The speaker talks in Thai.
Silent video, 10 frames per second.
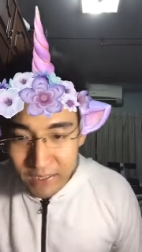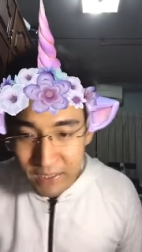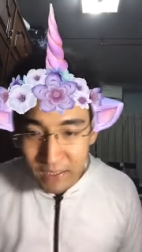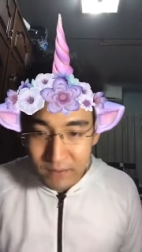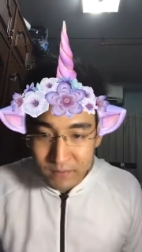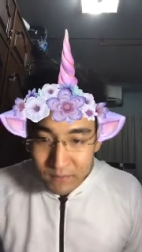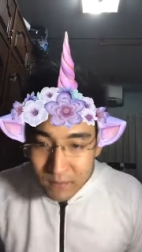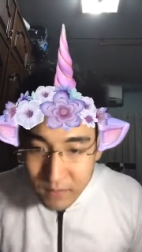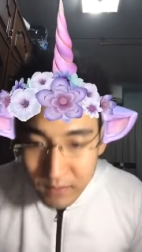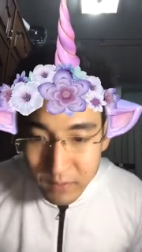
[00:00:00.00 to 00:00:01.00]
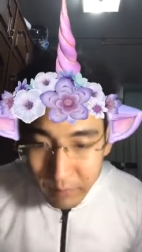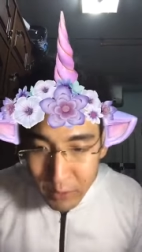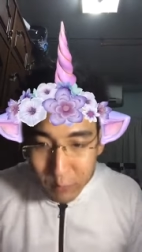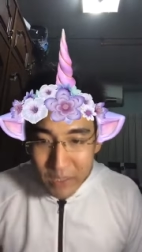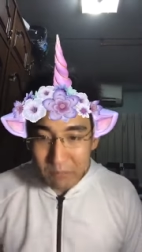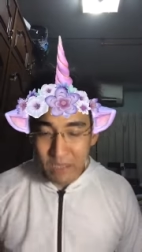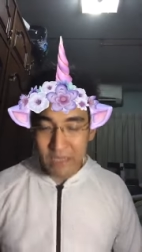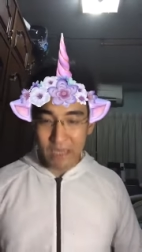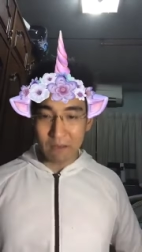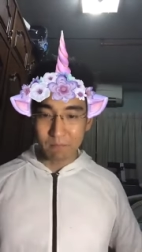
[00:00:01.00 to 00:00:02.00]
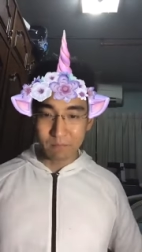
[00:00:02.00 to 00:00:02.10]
ฮะ B2S มีครับ